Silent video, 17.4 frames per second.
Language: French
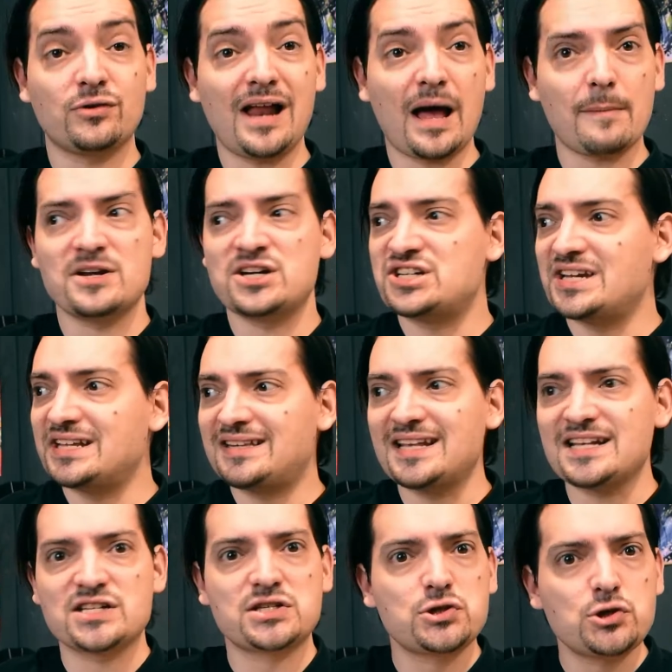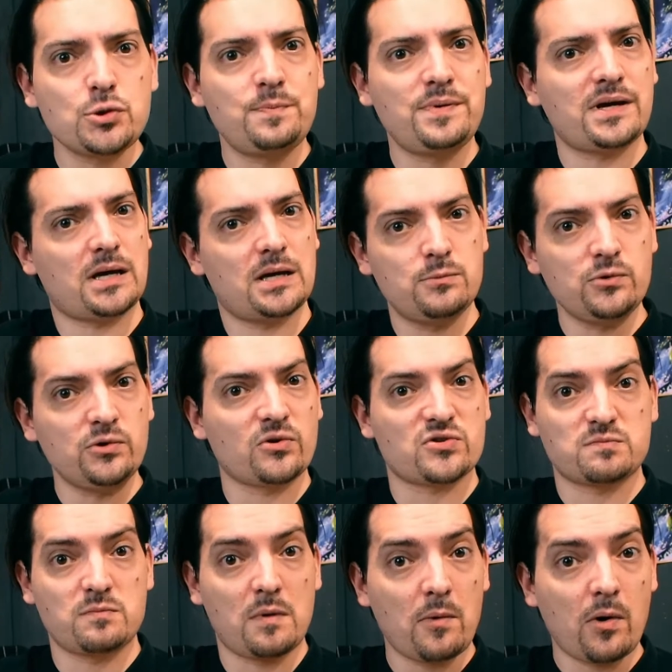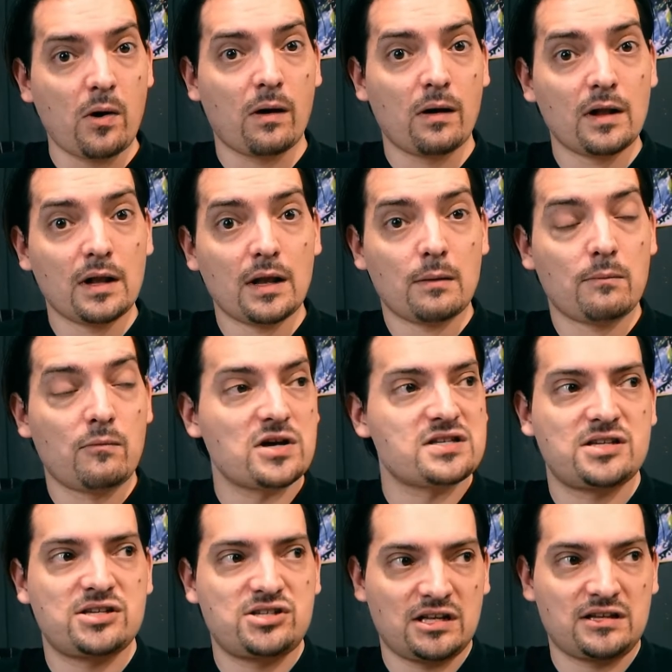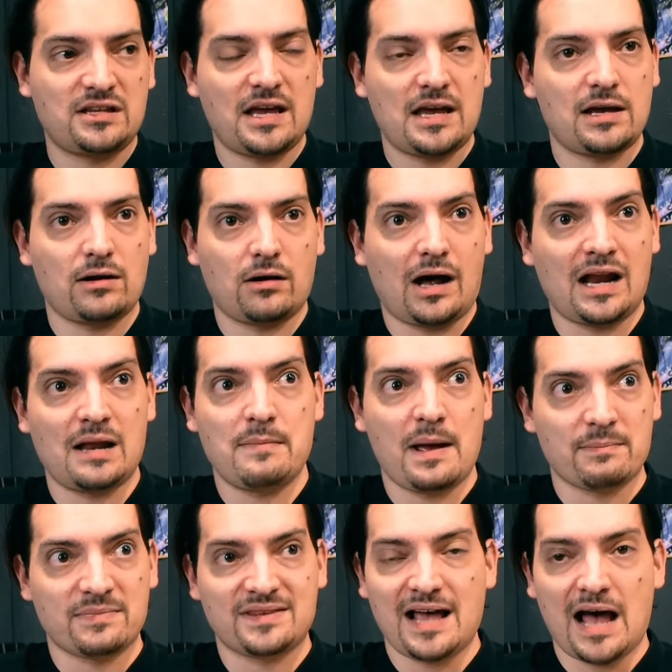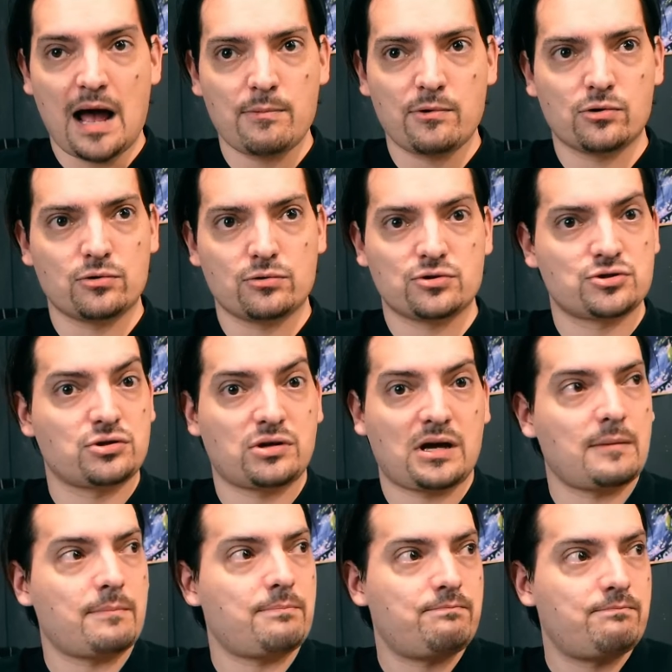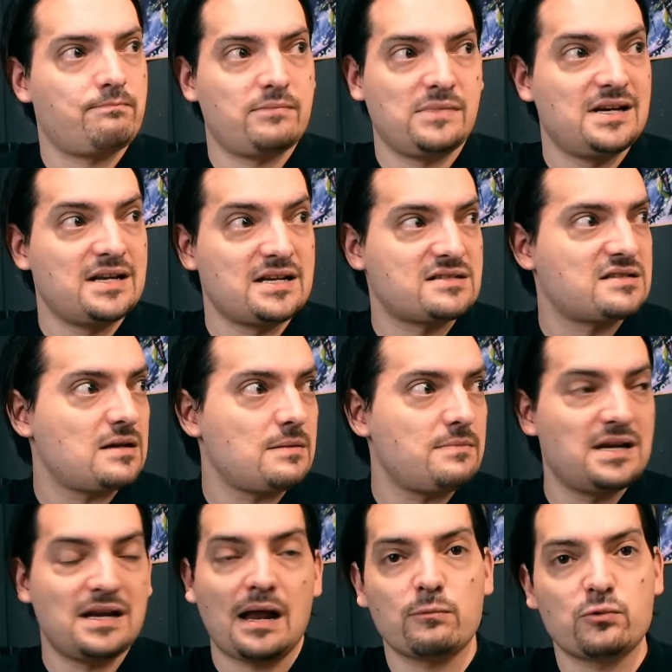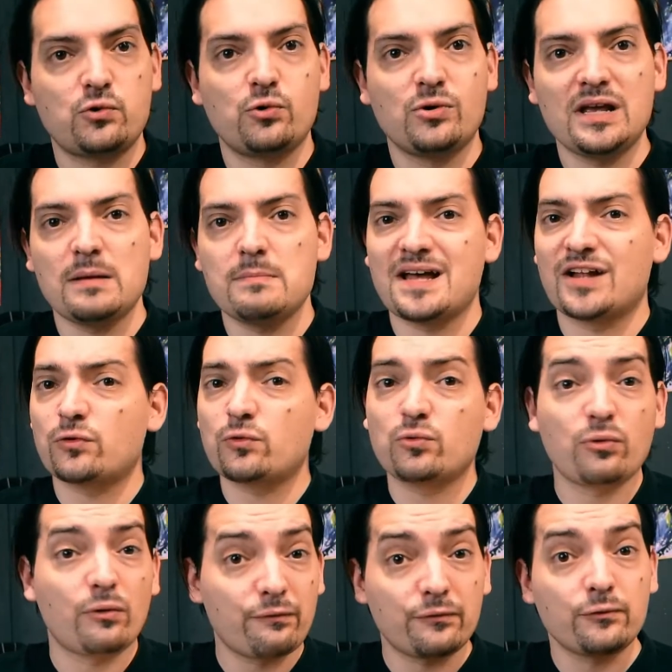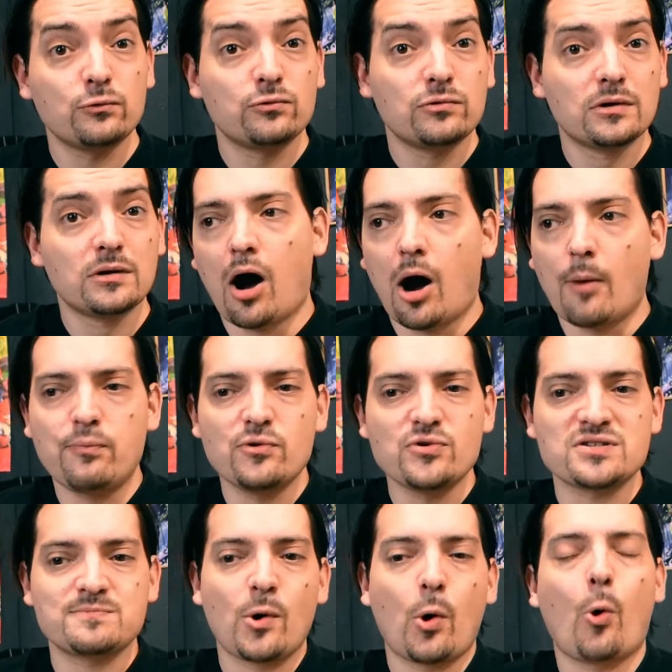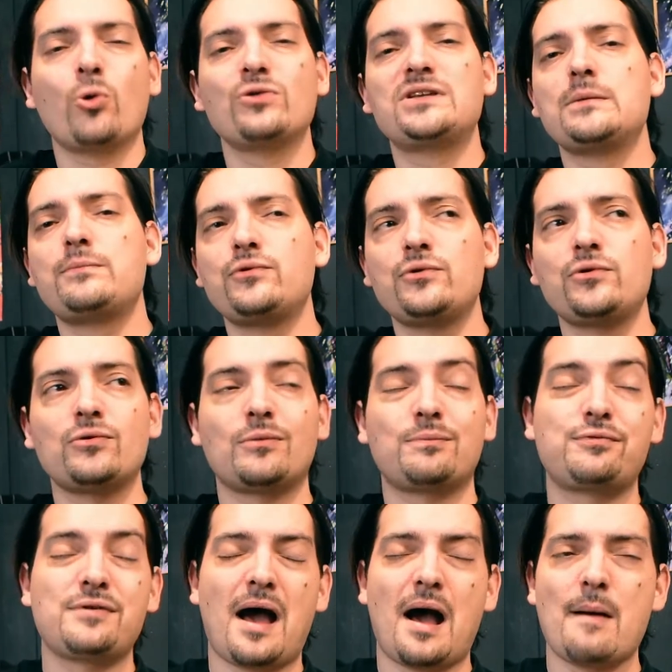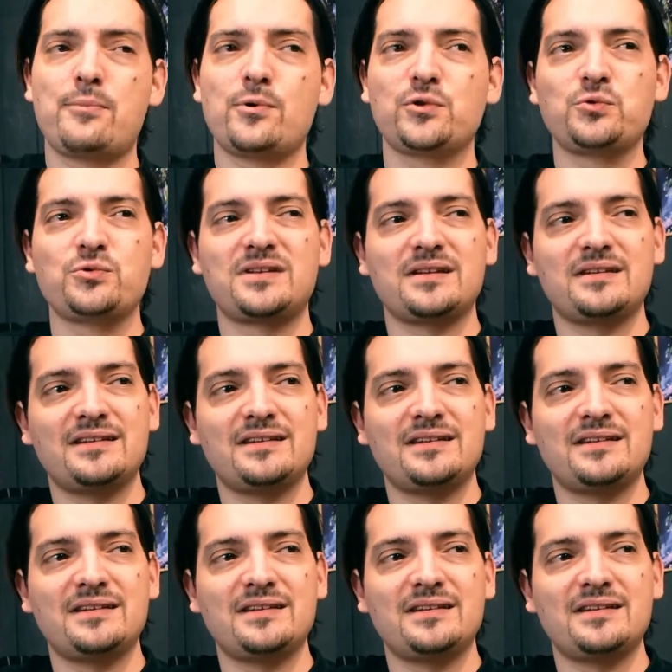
larmes. J'étais super ému dans ce moment. Moi, si j'étais euh, à la même table, j'aurais laissé mes larmes couler, mais un truc de fou. En plus, bon, au début, on pouvait un peu douter